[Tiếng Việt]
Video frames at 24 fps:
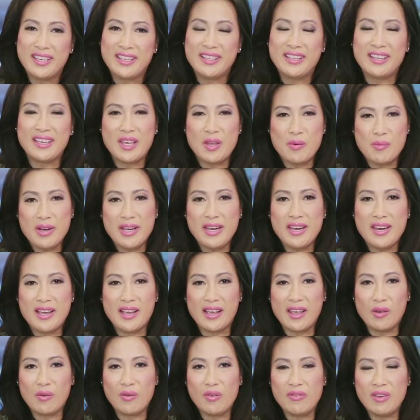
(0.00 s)
thì Kimberly đề
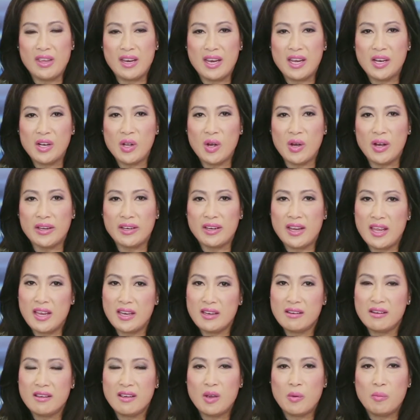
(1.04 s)
nghị quý vị nên gọi
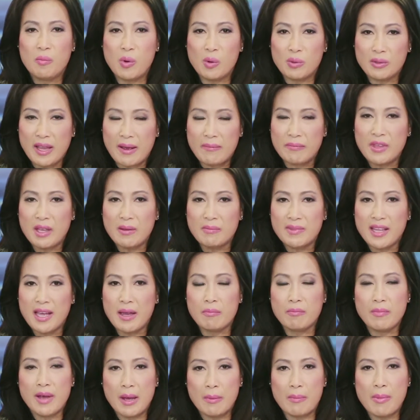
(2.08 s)
đến
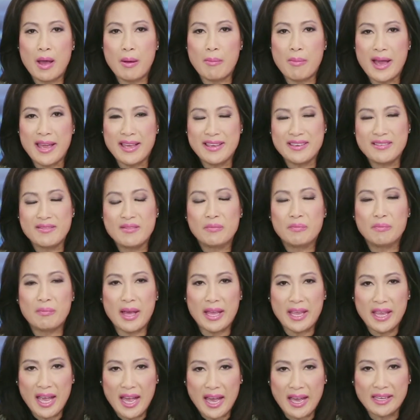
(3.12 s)
1888 337
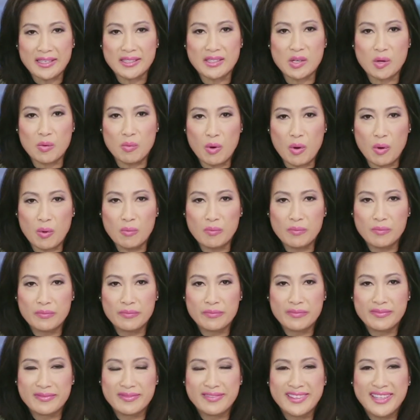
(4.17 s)
7264.
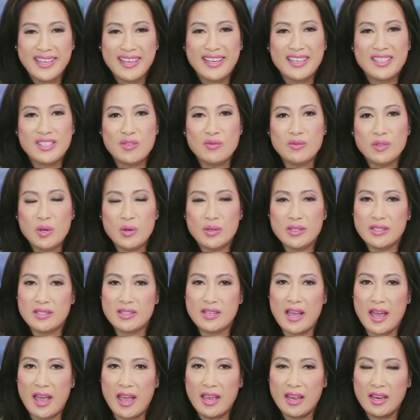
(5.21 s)
Chúng tôi
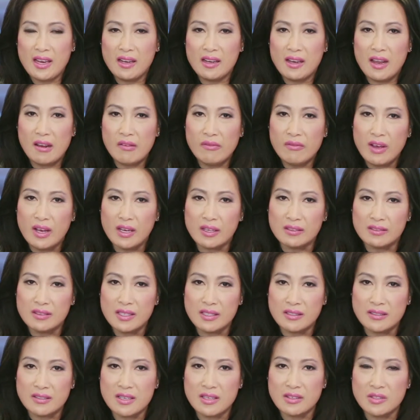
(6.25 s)
sẽ đánh vần
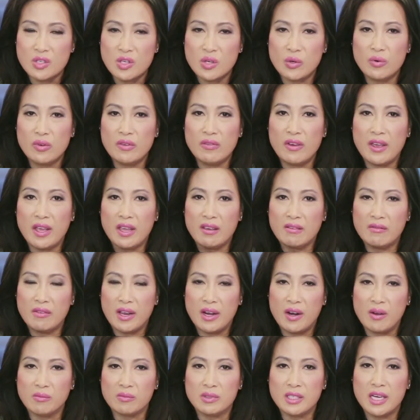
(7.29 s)
từng chữ cho quý vị
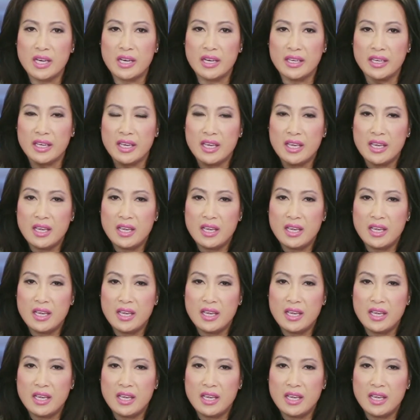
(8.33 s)
và đồng thời